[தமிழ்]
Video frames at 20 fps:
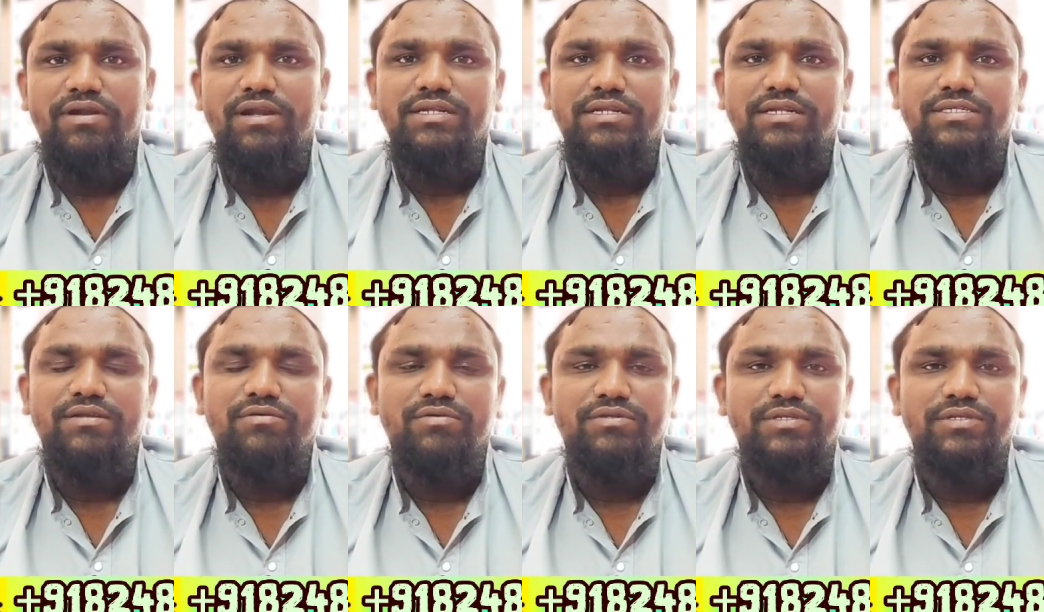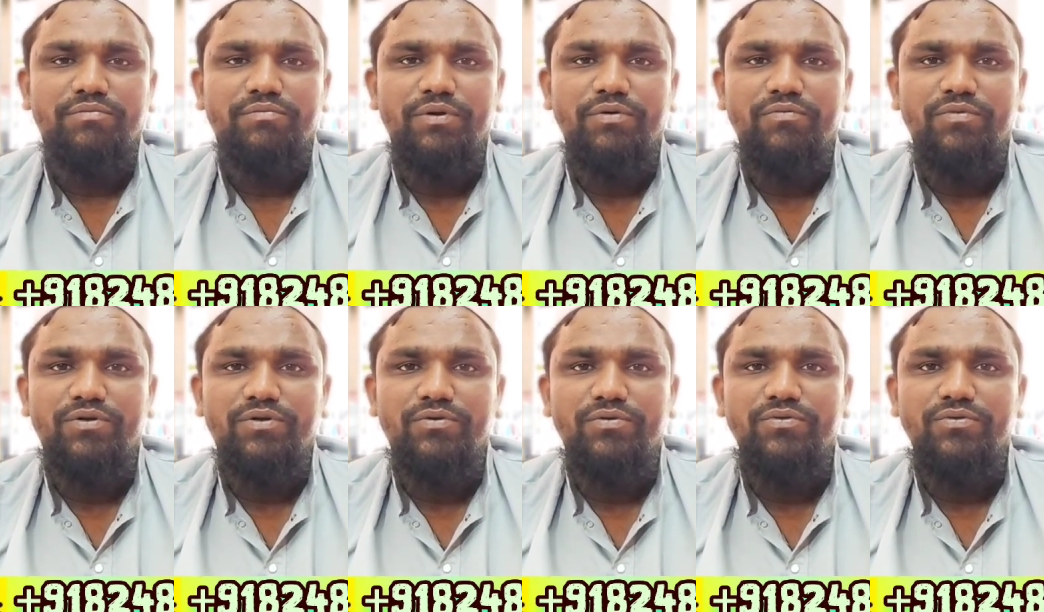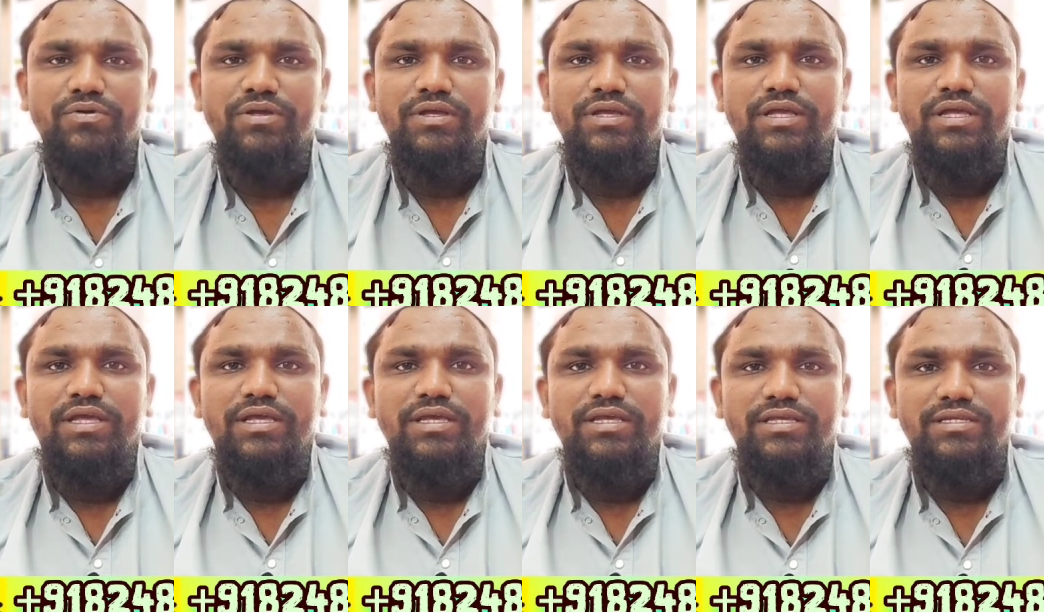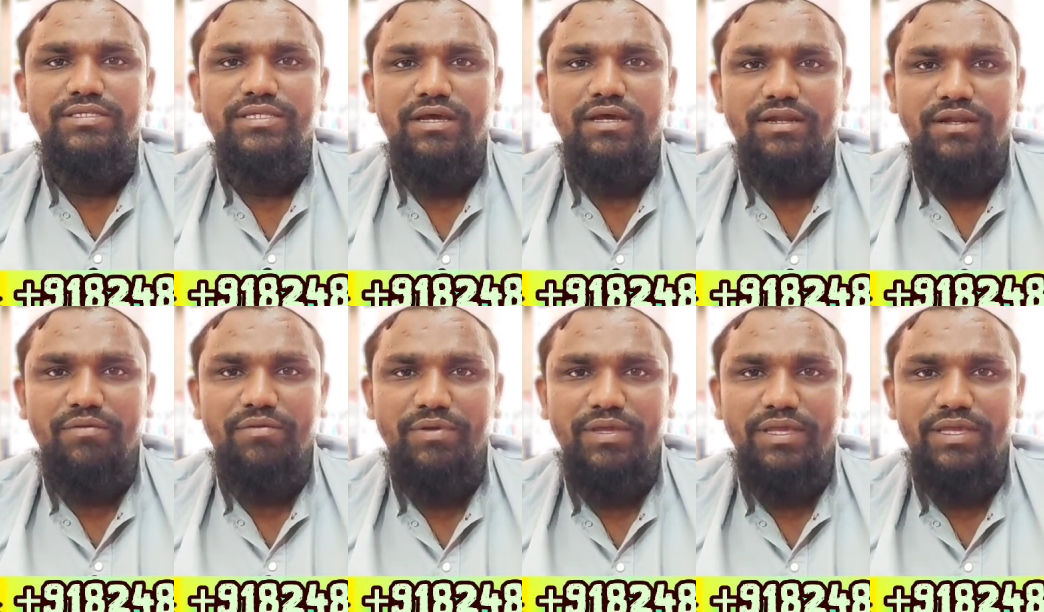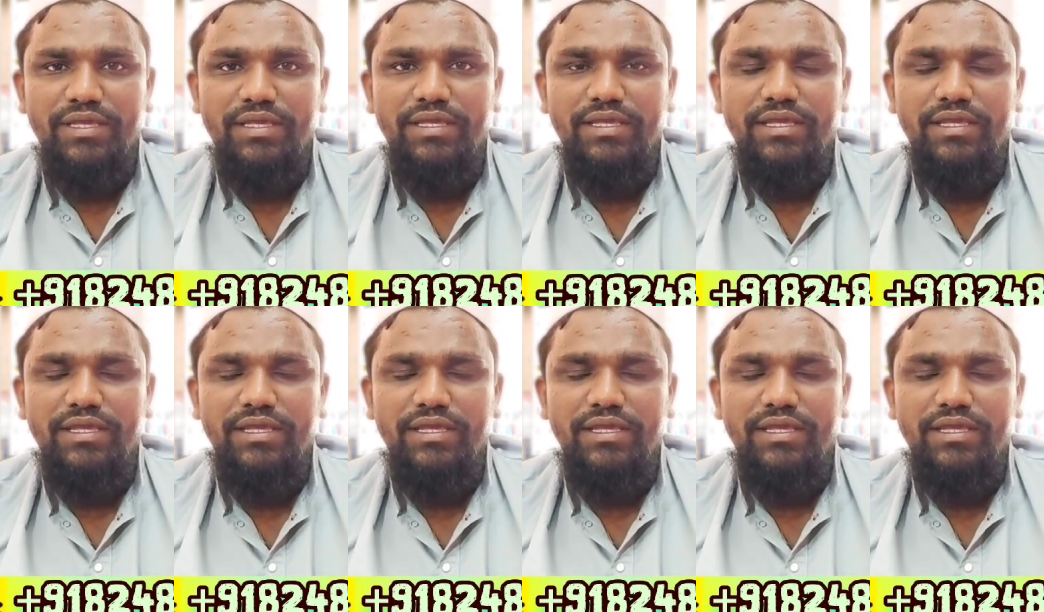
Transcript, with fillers: வரலாற்றில் ஒரு சம்பவம் வரும் ஈசா நபி